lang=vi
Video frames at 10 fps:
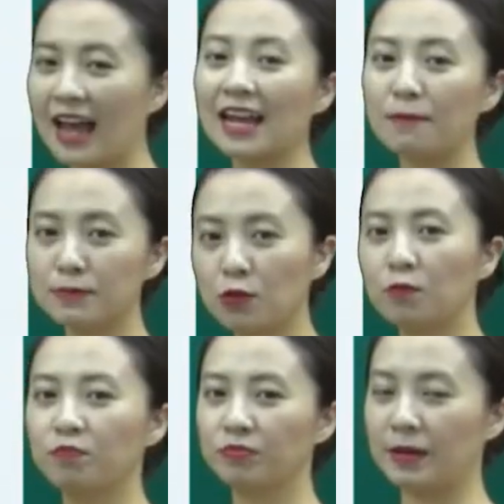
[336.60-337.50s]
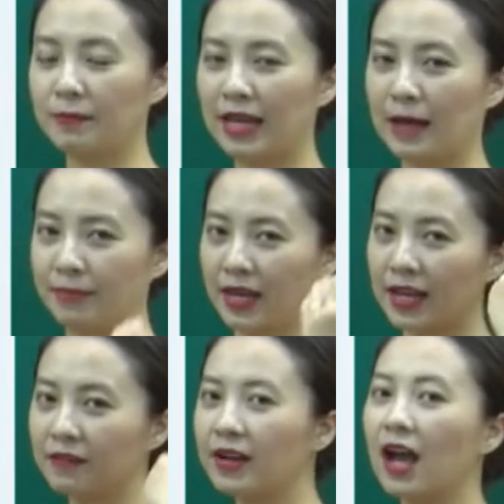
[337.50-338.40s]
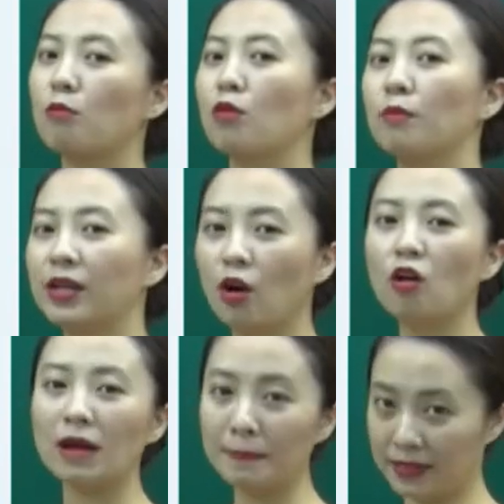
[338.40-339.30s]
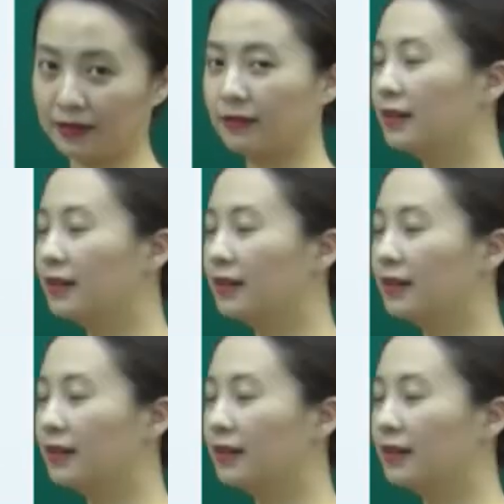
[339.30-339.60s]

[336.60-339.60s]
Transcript: hay áp dụng để mình cảm thấy cái việc học của mình nó không áp lực.